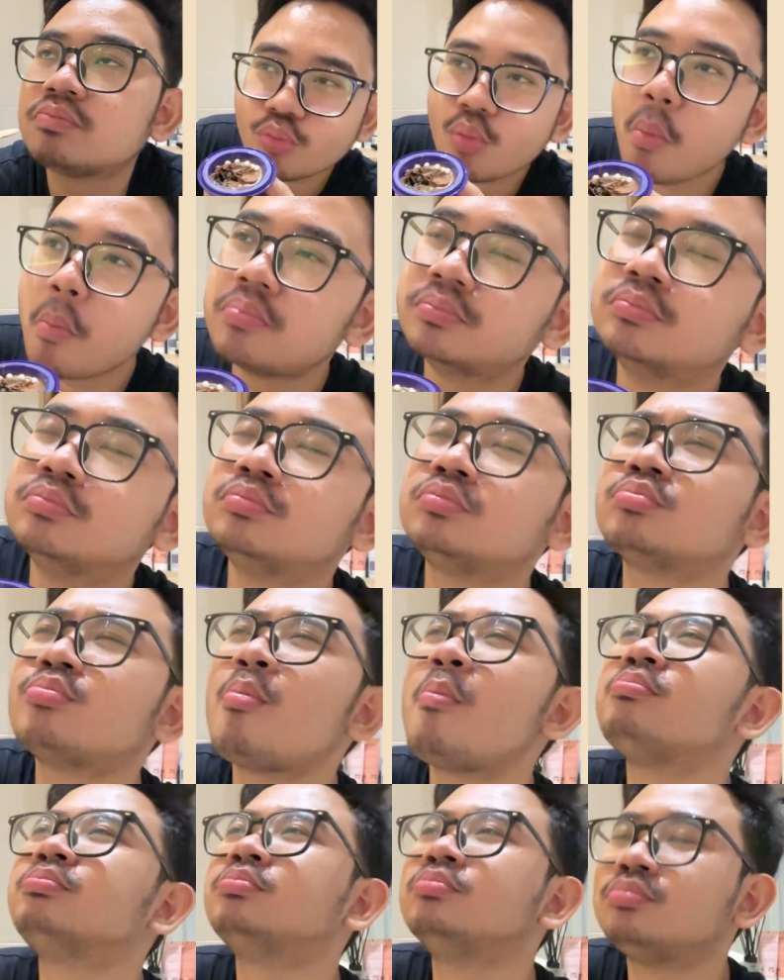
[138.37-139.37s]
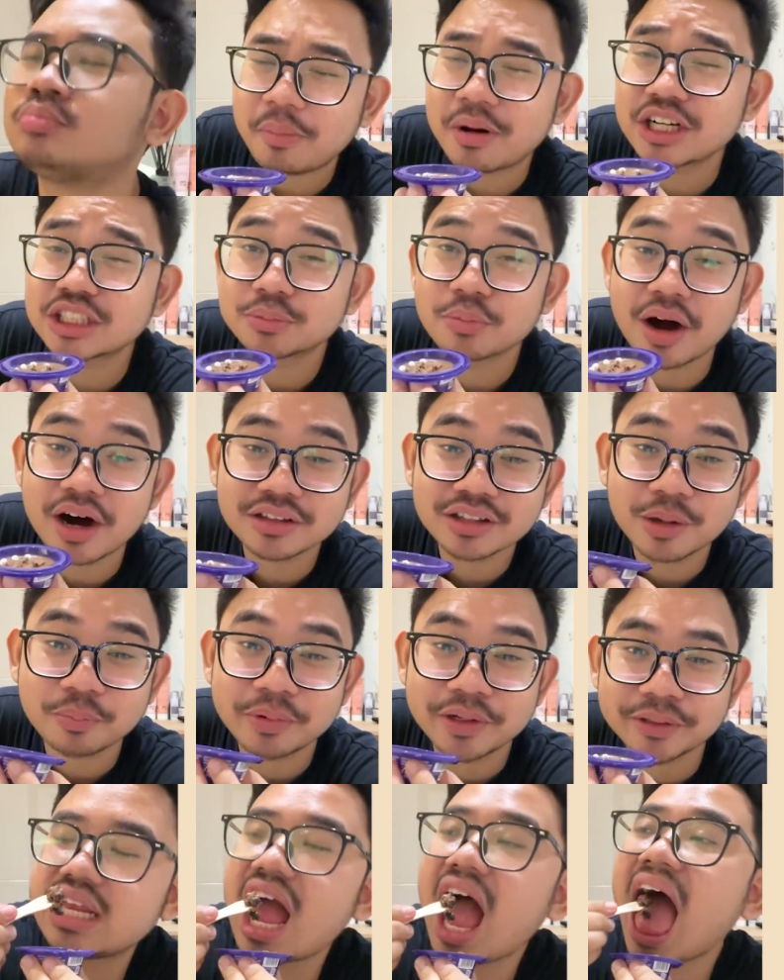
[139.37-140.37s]
Hmm, manis banget
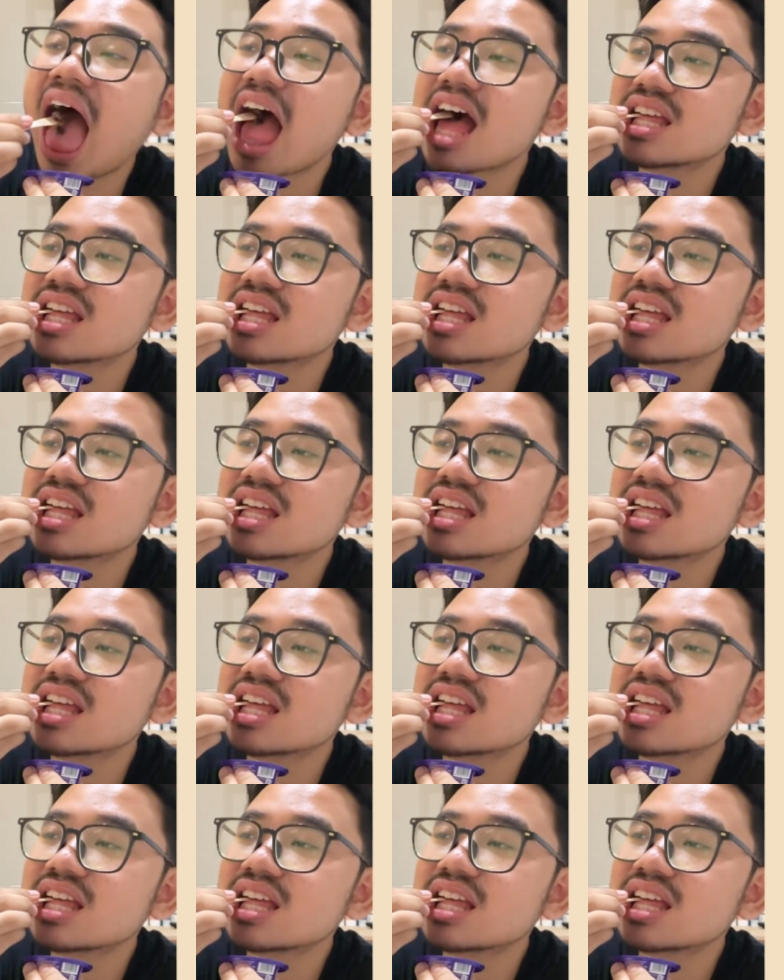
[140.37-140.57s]
tapi ya.